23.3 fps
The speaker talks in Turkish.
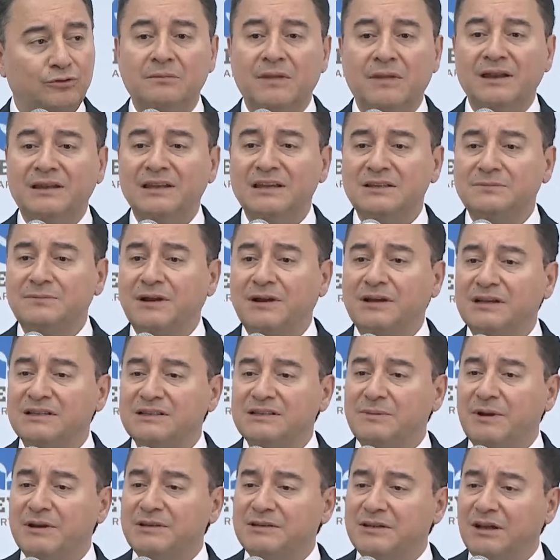Merkez
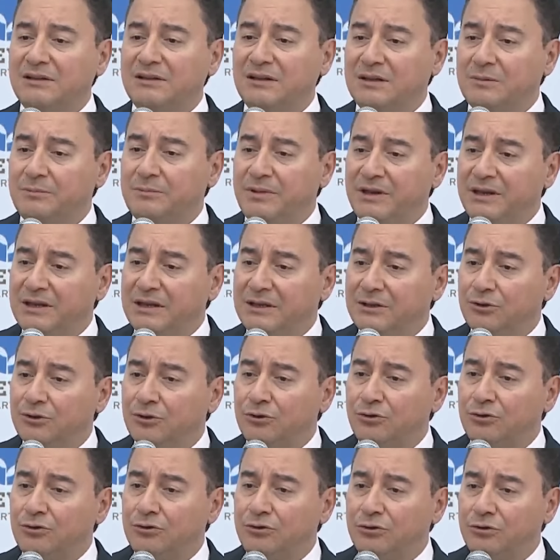Bankası başkanlarının biri
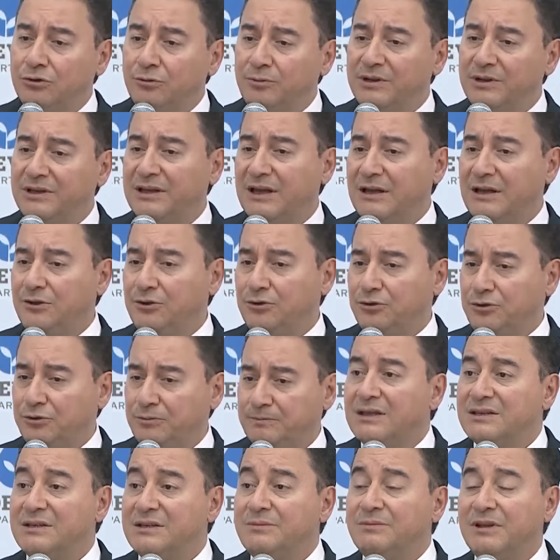gidiyordu, biri geliyordu.
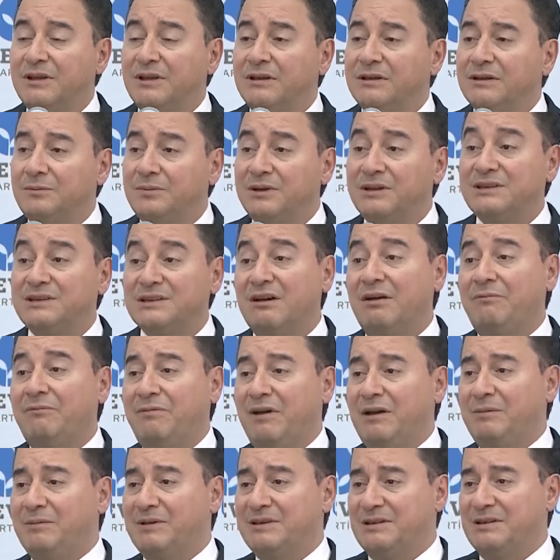Şimdi bir cevap
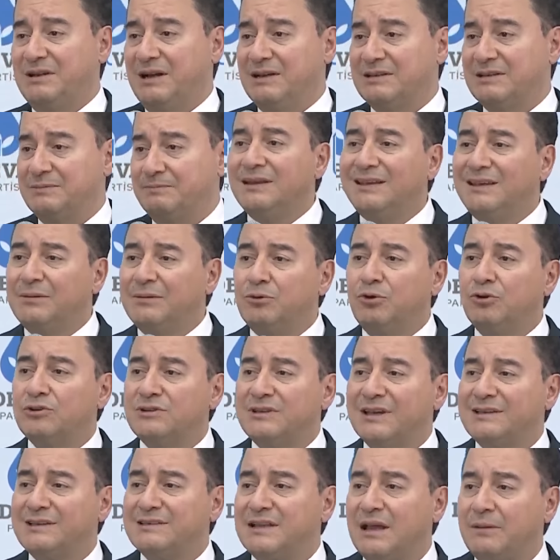vermesi lazım.
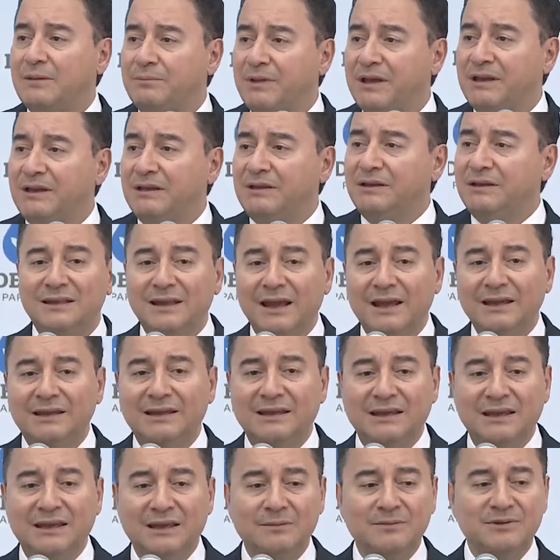2018'den beri
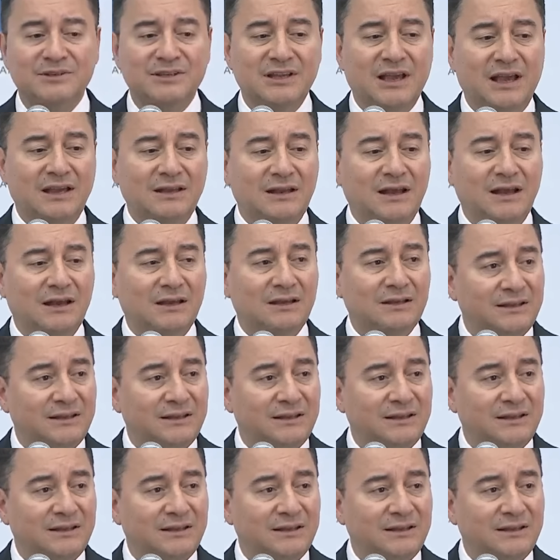tek imzayla,